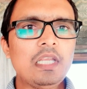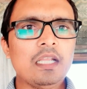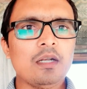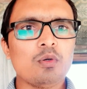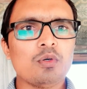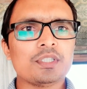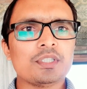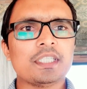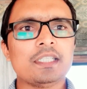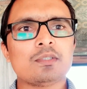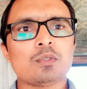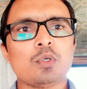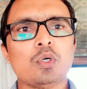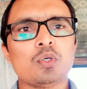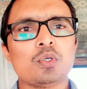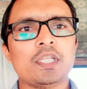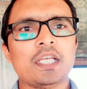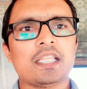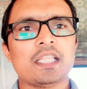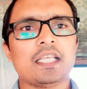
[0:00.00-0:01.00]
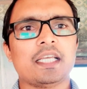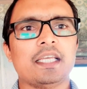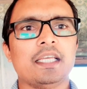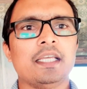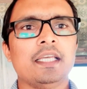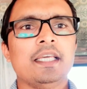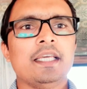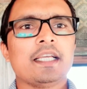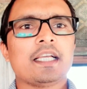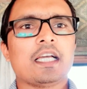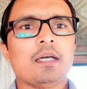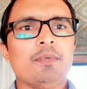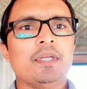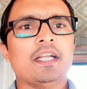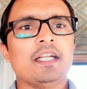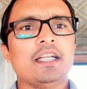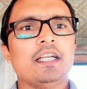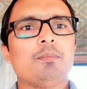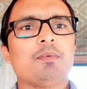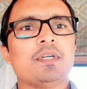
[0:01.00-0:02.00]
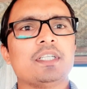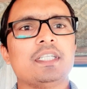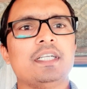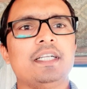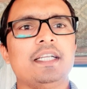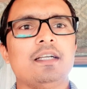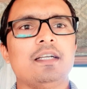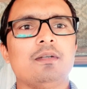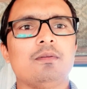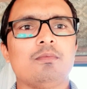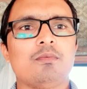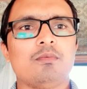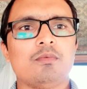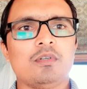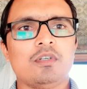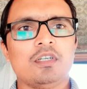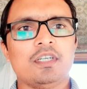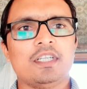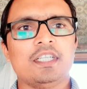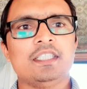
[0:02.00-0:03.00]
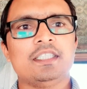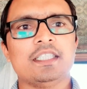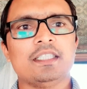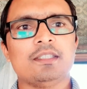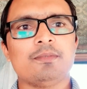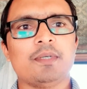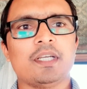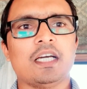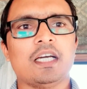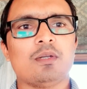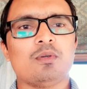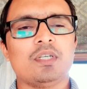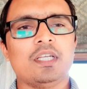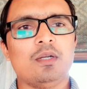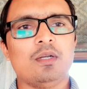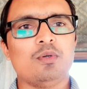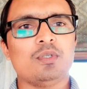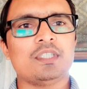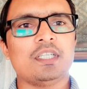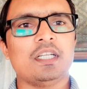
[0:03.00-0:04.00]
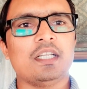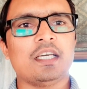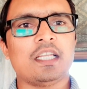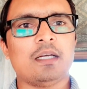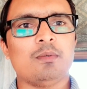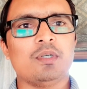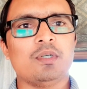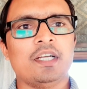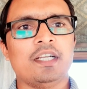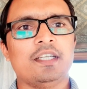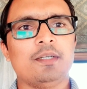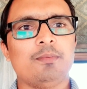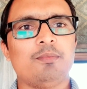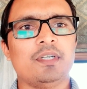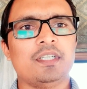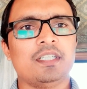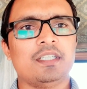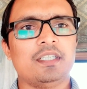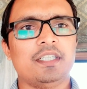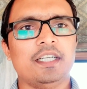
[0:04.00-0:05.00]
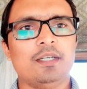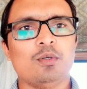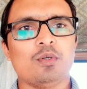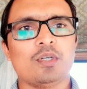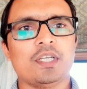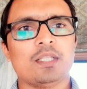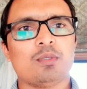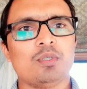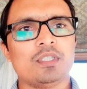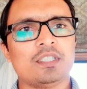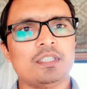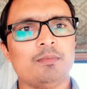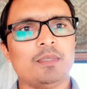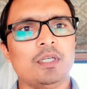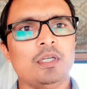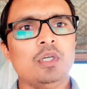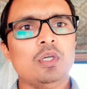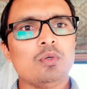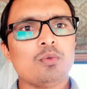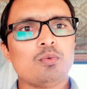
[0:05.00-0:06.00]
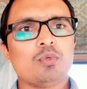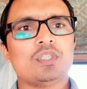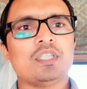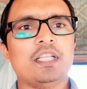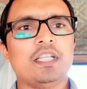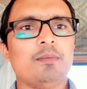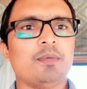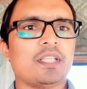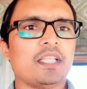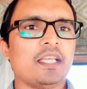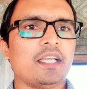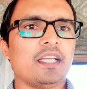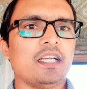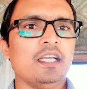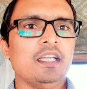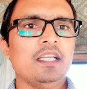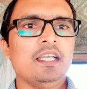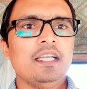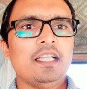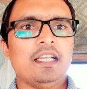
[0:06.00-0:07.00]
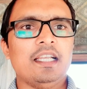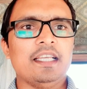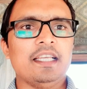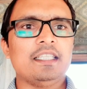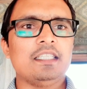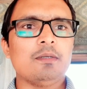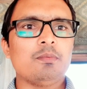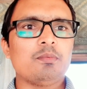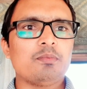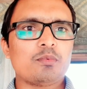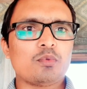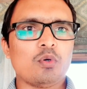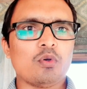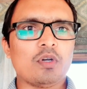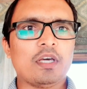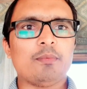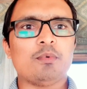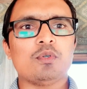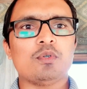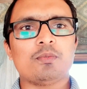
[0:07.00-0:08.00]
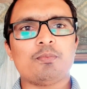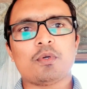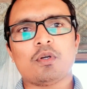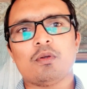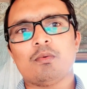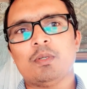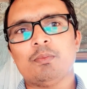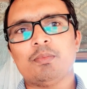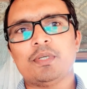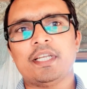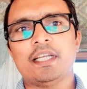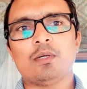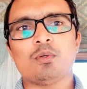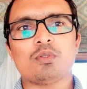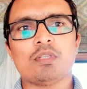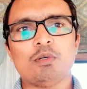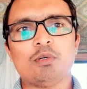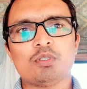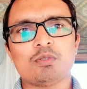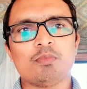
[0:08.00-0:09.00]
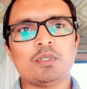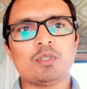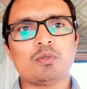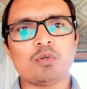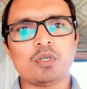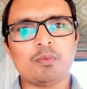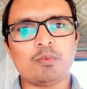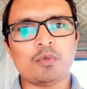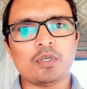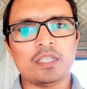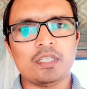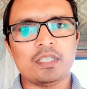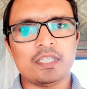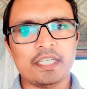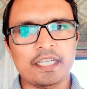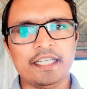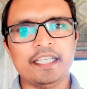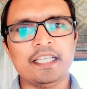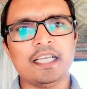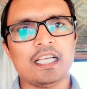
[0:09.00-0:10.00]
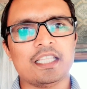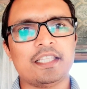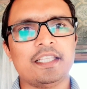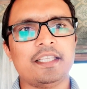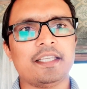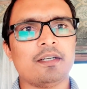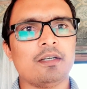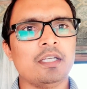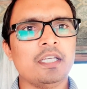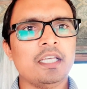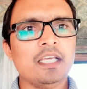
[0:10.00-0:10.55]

लोड सेल शॉर्ट हो जाता है कभी हंड्रेड परसेंट डेड रेजिस्टेंस बेकार हो गया लोड सेल खराब हो गया हंड्रेड परसेंट डेड हो गया तो ऐसे में कुछ नहीं बताएगा लेकिन जब थोड़ा बहुत प्रॉब्लम क्रिएट होता है उसमें थोड़ी थोड़ी रीडिंग आती है